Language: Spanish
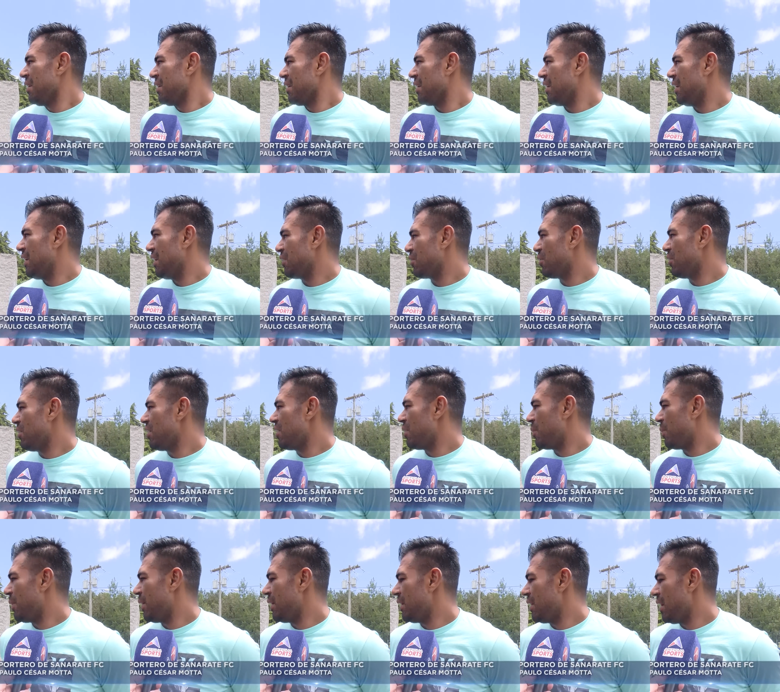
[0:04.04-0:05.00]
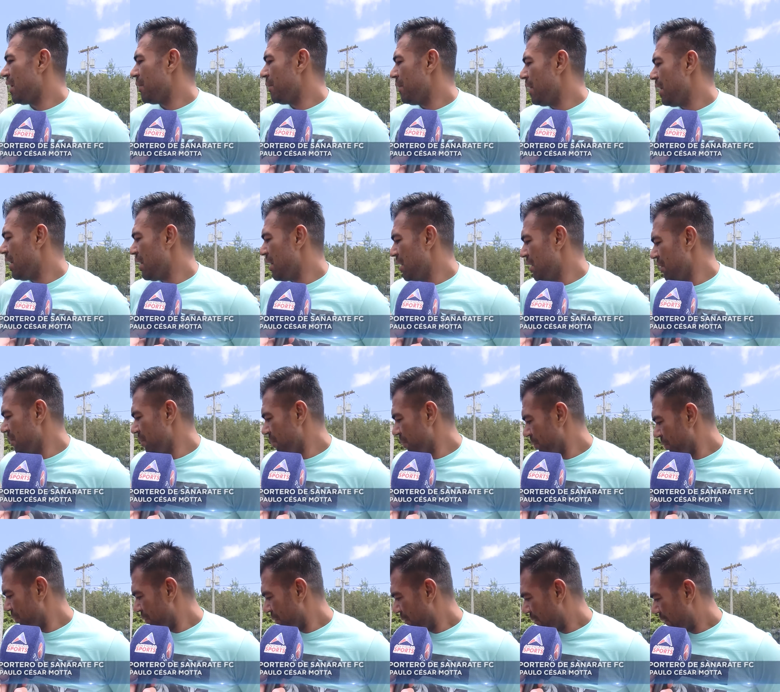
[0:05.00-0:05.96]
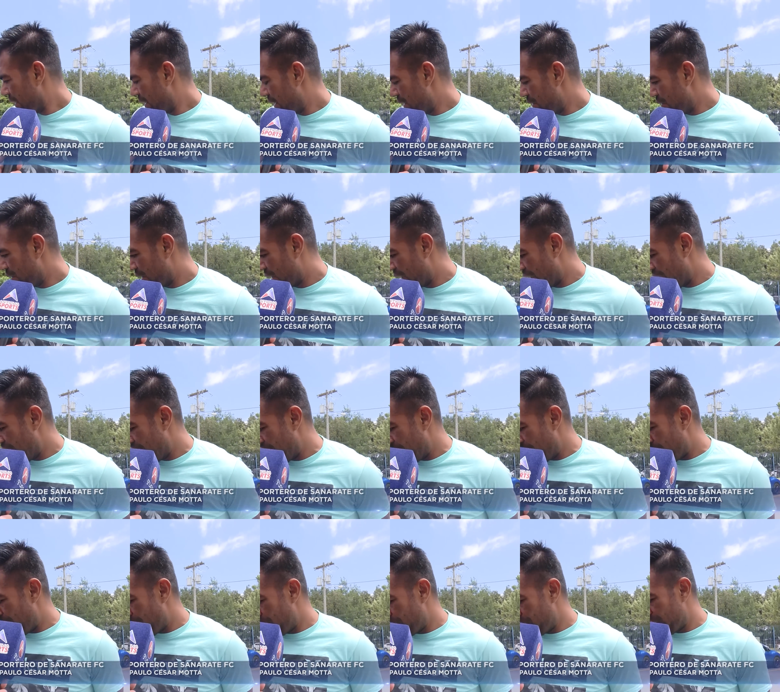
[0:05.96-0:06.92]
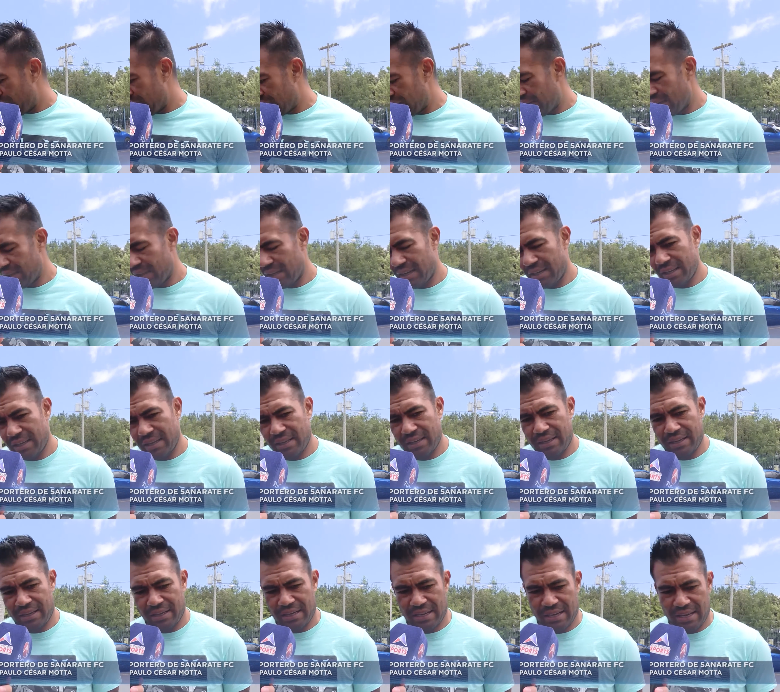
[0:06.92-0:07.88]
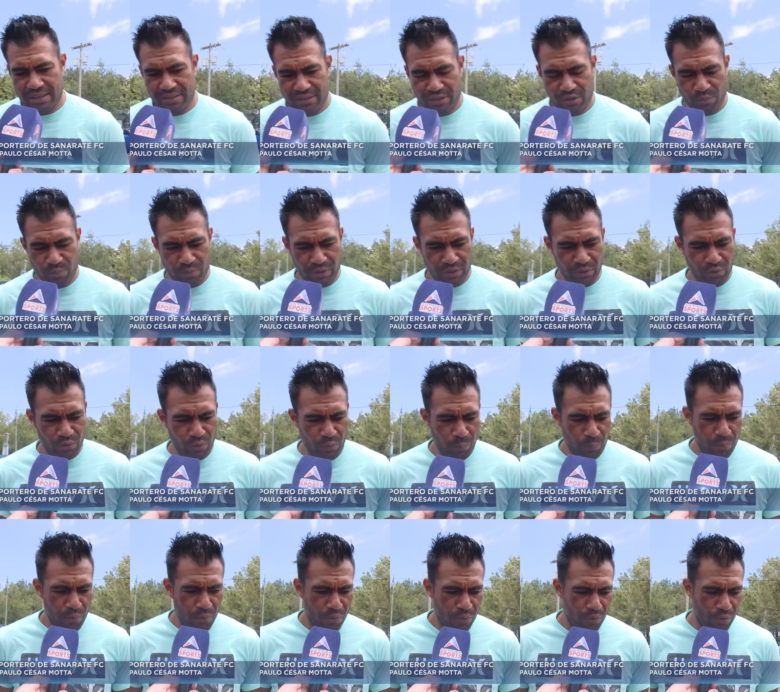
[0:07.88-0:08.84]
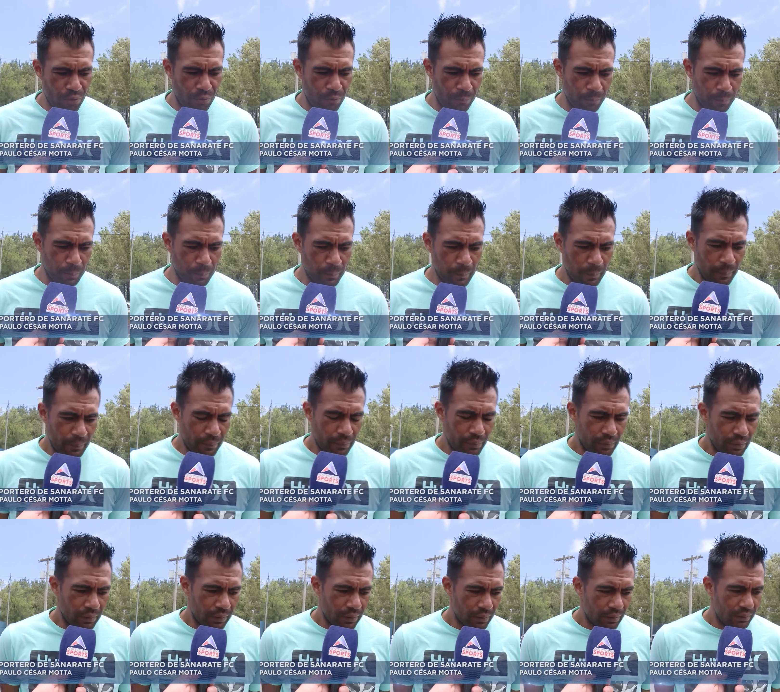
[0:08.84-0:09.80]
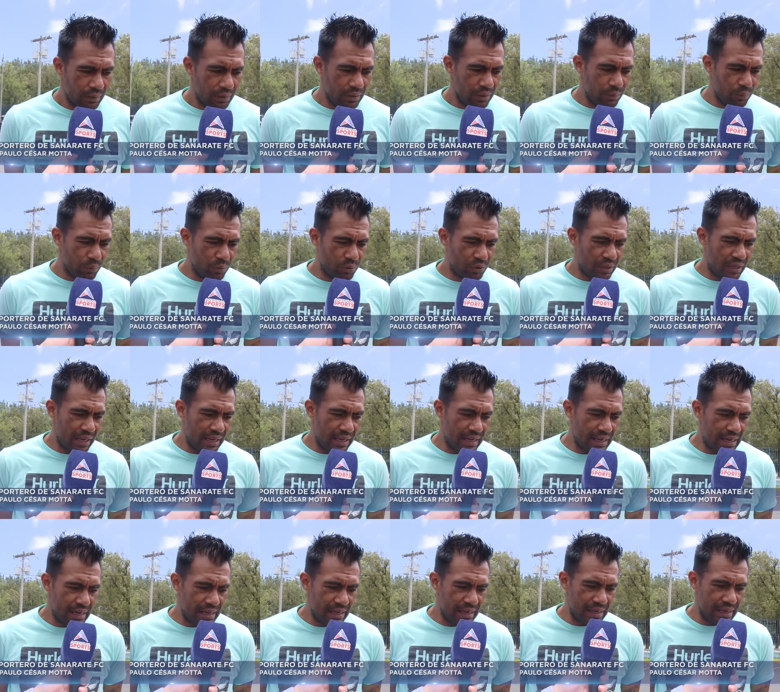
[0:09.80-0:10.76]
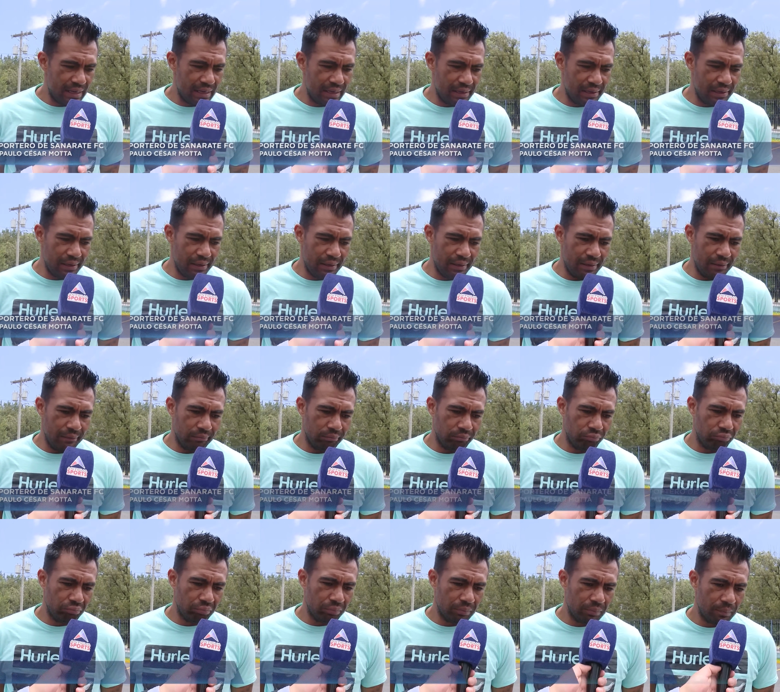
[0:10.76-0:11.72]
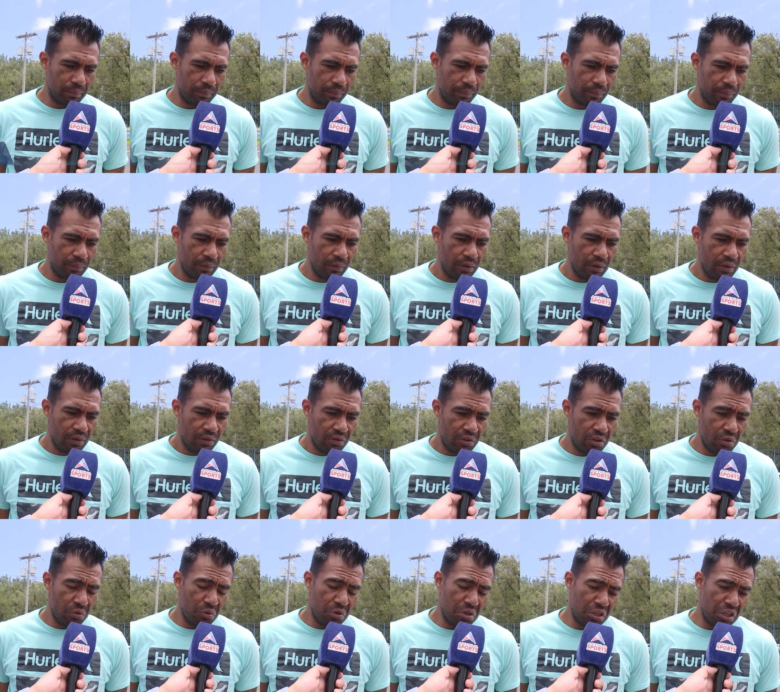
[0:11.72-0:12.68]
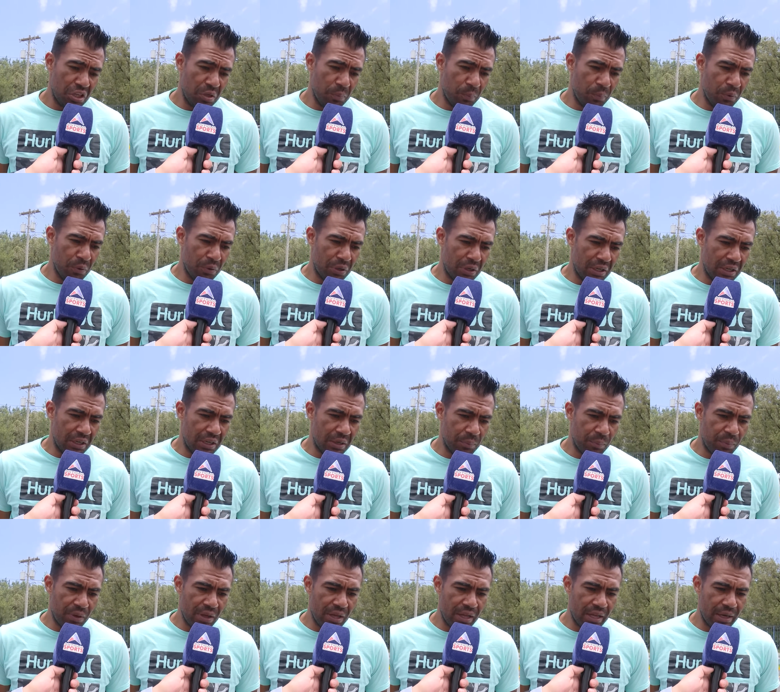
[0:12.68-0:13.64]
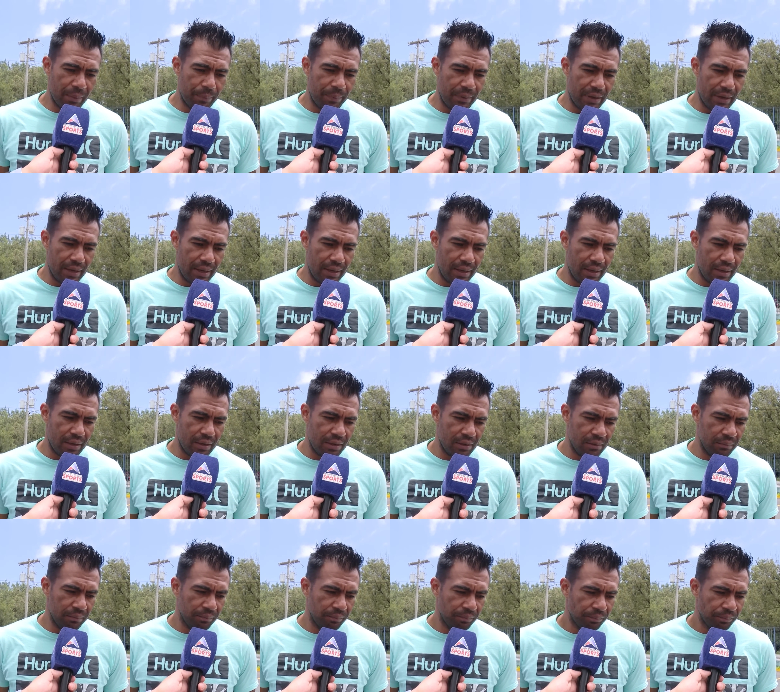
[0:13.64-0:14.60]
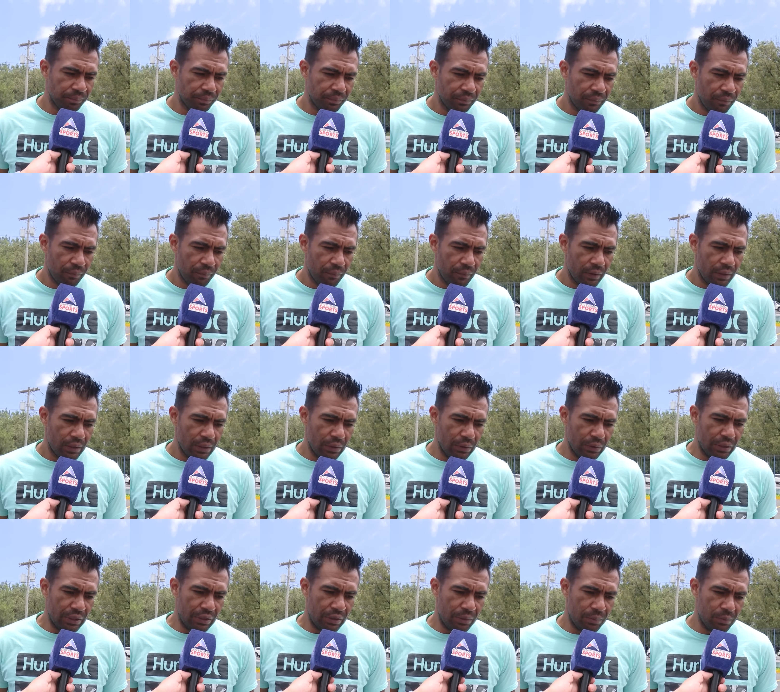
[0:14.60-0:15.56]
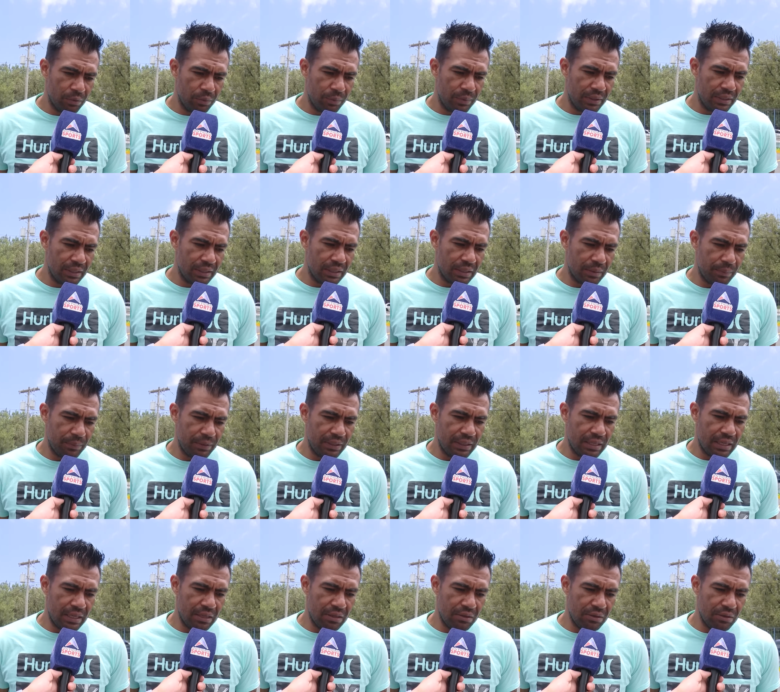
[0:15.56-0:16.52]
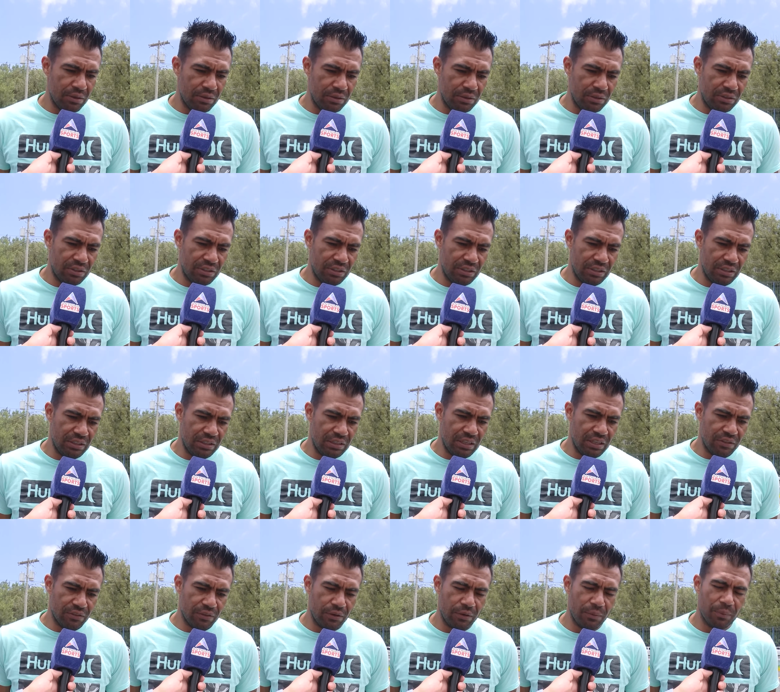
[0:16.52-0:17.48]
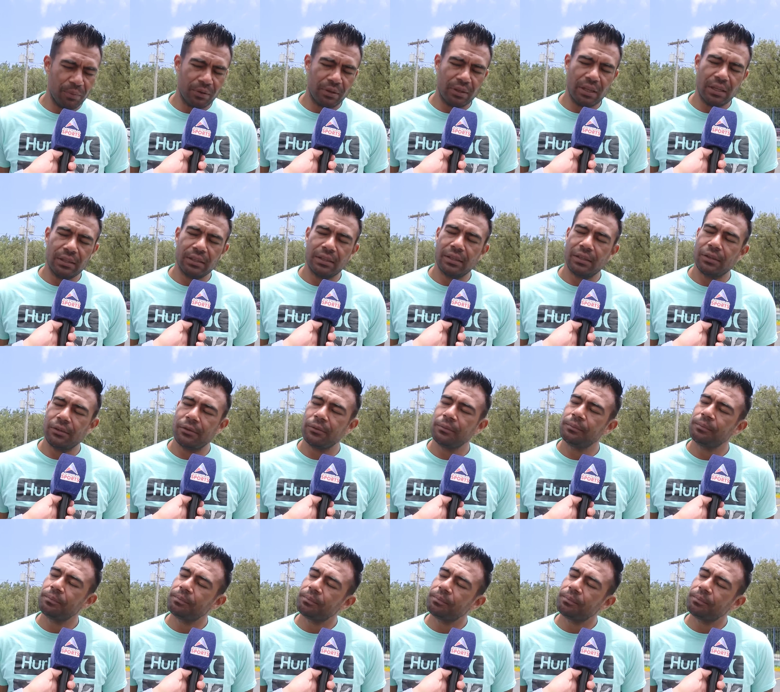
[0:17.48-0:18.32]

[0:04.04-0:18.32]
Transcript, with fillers: las cosas se pueden dar bien. Creo que vamos a tratar de, hacer un buen grupo, de buscar eh, ser un equipo que, pueda dar pelea. Creo que vamos bien encaminados y eso es lo importante, ¿no?